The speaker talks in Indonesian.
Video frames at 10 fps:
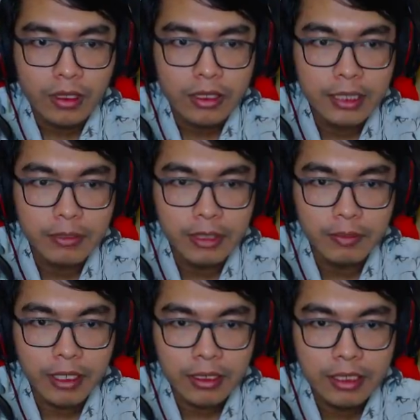Diam-diam
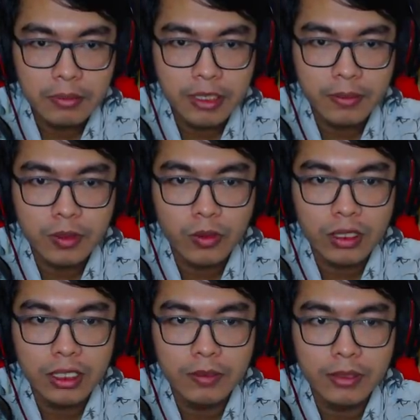ya, diam-diam
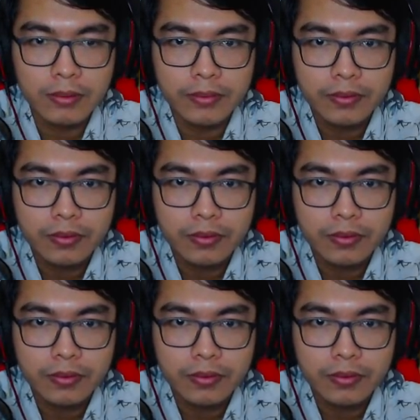semuanya diam-diam.